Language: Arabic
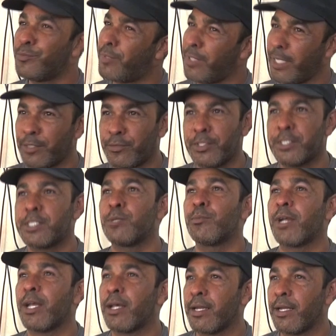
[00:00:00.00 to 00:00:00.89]
بعد في
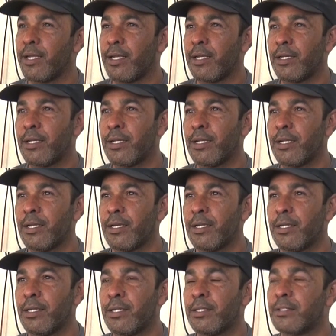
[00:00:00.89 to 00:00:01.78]
استمراريه
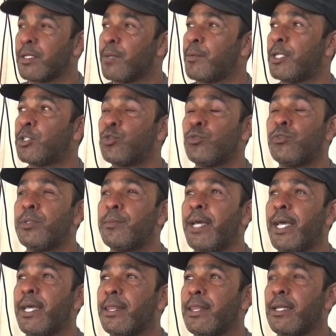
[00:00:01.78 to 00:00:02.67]
طبعا شو في
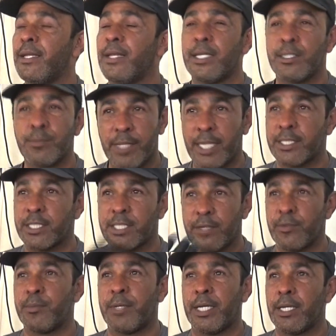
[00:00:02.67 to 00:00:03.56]
بعد لازم تحط
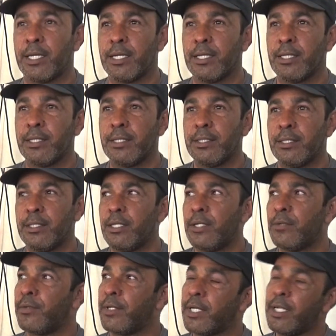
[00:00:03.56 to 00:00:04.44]
شيء في بالك
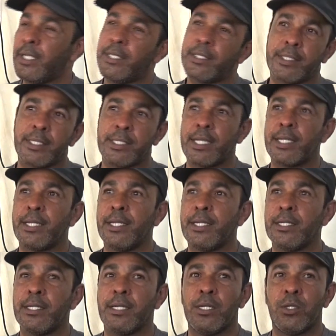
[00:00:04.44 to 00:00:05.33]
فرحت اتجهت
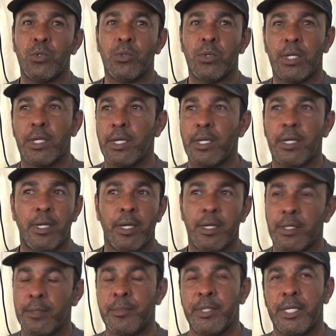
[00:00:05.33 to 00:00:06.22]
اللي هو
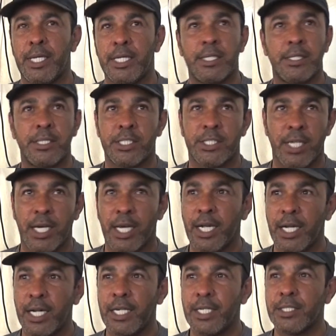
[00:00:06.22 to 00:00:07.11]

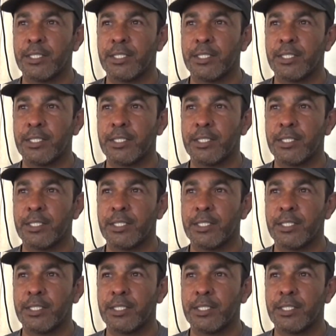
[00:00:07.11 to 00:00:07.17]
بالنساء